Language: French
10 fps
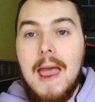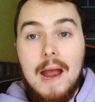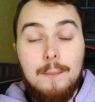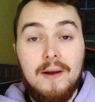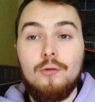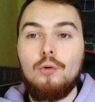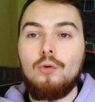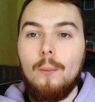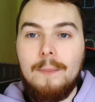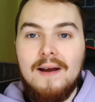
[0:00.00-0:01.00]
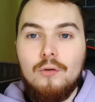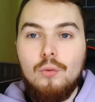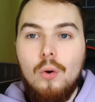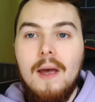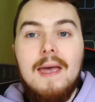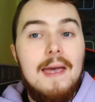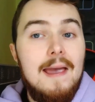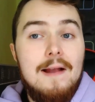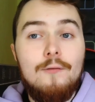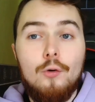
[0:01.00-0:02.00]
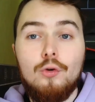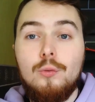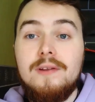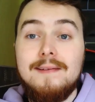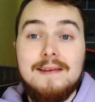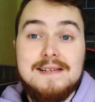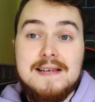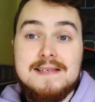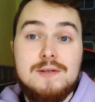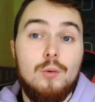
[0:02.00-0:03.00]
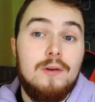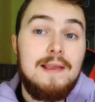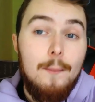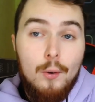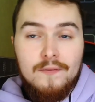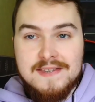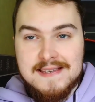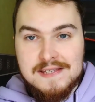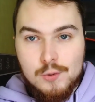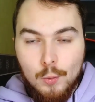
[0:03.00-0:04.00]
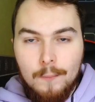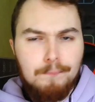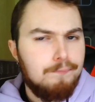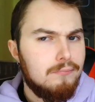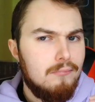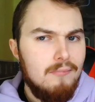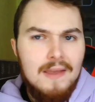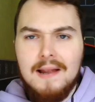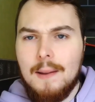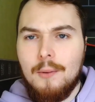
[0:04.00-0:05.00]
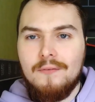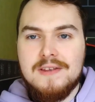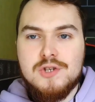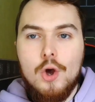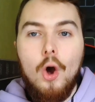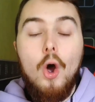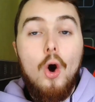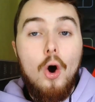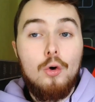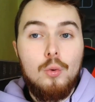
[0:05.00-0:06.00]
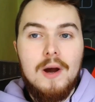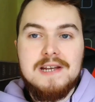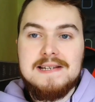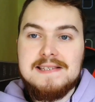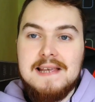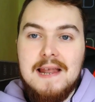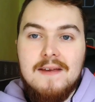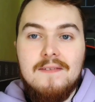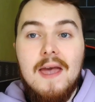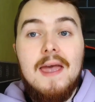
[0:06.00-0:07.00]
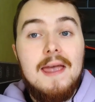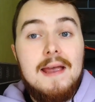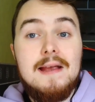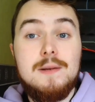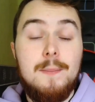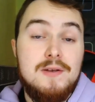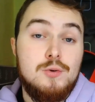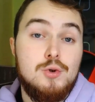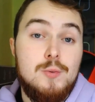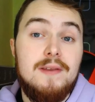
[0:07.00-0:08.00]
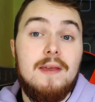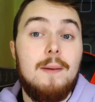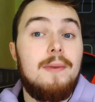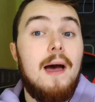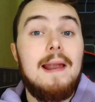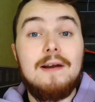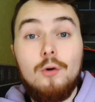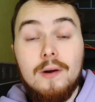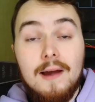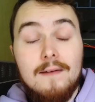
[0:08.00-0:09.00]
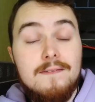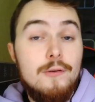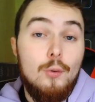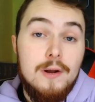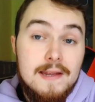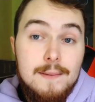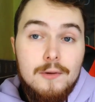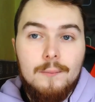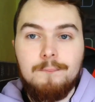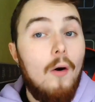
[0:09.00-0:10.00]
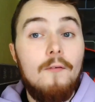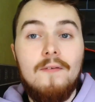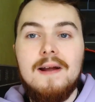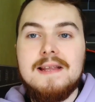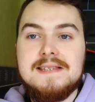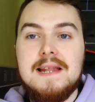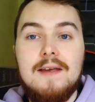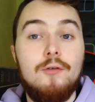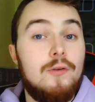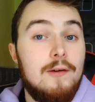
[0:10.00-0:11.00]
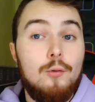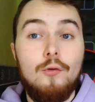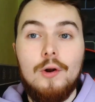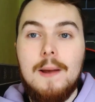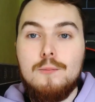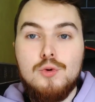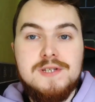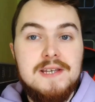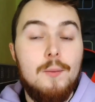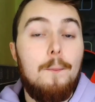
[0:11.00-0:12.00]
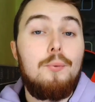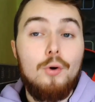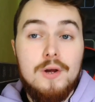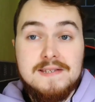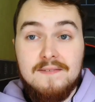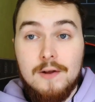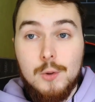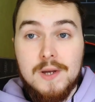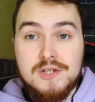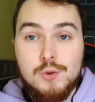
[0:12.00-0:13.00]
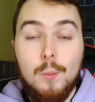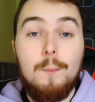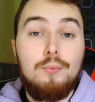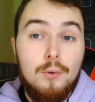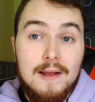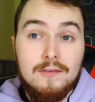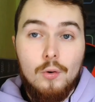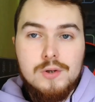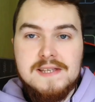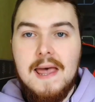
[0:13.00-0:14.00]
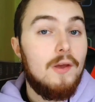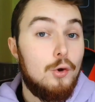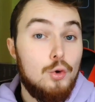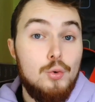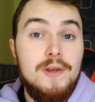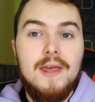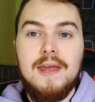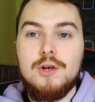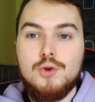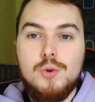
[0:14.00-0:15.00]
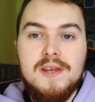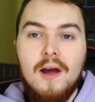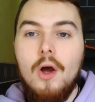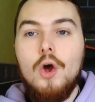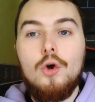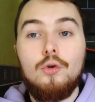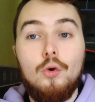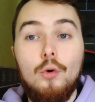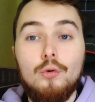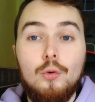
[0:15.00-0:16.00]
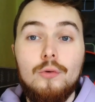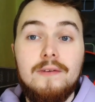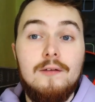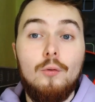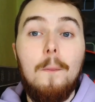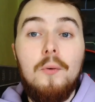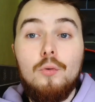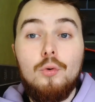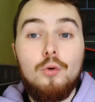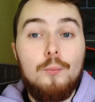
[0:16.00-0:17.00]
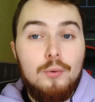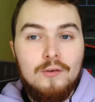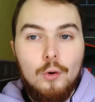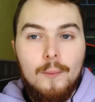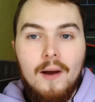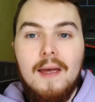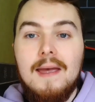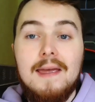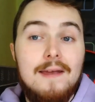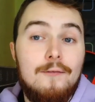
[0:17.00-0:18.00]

Elle présente son parcours et ils font ensuite des gestes d'improvisation. La professeure encourage les élèves et ils passent ensuite eh à la chorégraphie de l'hymne. Enfin, les élèves découvrent la musique pour leurs évaluations pour la danse. Louis et Julien se rendent compte qu'ils ont beaucoup de points communs et